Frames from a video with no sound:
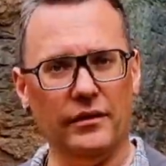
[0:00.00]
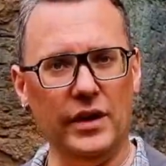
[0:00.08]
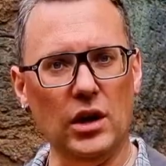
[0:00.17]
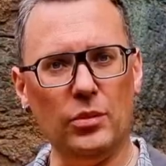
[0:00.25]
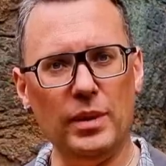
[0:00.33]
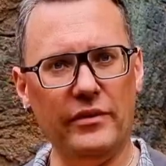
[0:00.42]

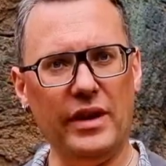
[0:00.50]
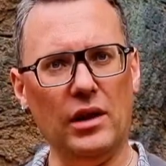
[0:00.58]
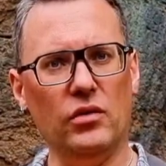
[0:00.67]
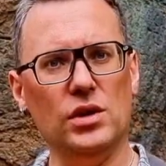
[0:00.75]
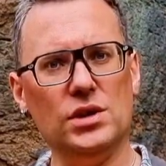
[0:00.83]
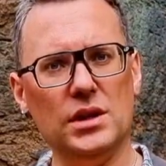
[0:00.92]
Wie auch beim
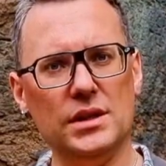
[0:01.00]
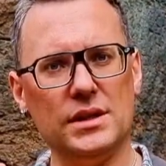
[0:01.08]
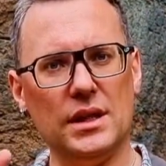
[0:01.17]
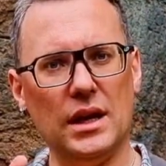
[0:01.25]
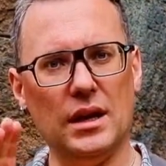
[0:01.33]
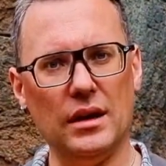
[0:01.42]
Vanquish
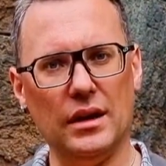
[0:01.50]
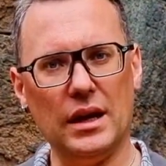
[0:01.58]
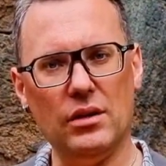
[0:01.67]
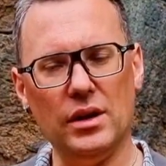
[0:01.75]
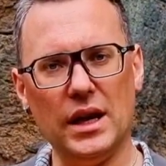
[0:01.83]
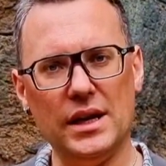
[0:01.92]
ist der
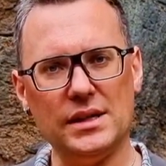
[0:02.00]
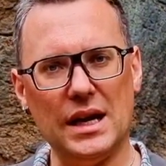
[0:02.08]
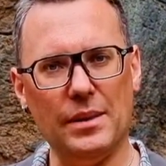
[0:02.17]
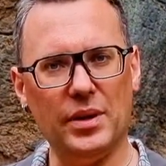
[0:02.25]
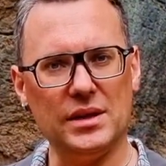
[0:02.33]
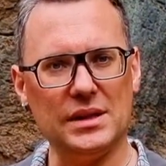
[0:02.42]
Garrett Ace
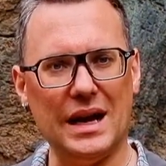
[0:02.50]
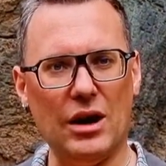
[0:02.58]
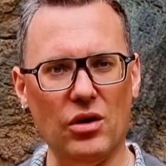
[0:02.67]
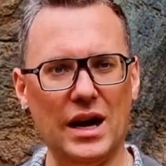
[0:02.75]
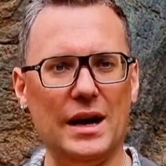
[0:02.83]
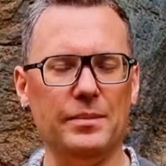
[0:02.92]
Apex
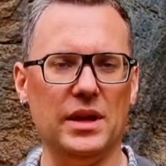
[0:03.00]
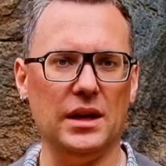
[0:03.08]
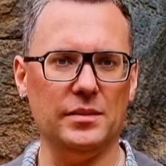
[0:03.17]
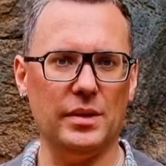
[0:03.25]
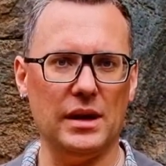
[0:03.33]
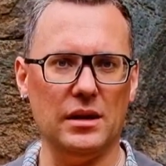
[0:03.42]
auch
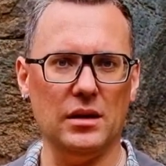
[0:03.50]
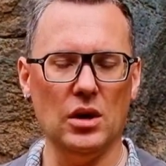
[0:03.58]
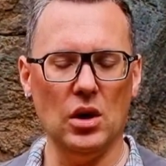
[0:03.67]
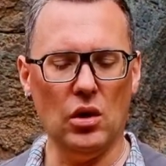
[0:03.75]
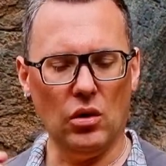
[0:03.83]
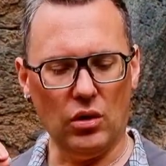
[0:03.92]
updatebar.
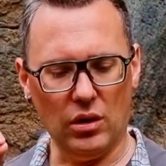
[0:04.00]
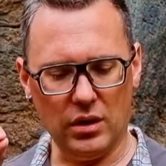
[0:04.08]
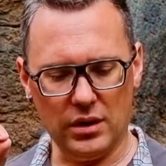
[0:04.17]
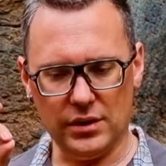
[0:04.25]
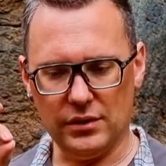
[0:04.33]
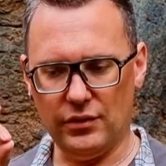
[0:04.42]

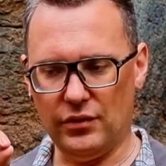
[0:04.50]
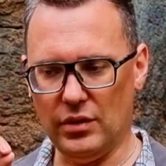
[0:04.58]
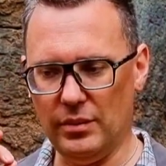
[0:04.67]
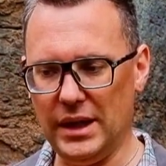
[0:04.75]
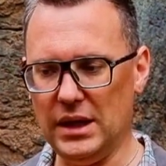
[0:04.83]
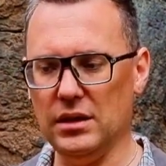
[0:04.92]
Und
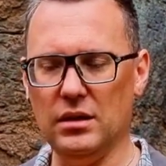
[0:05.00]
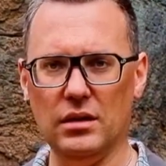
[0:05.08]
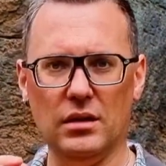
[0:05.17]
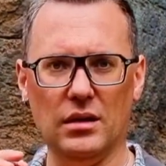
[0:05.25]
für mich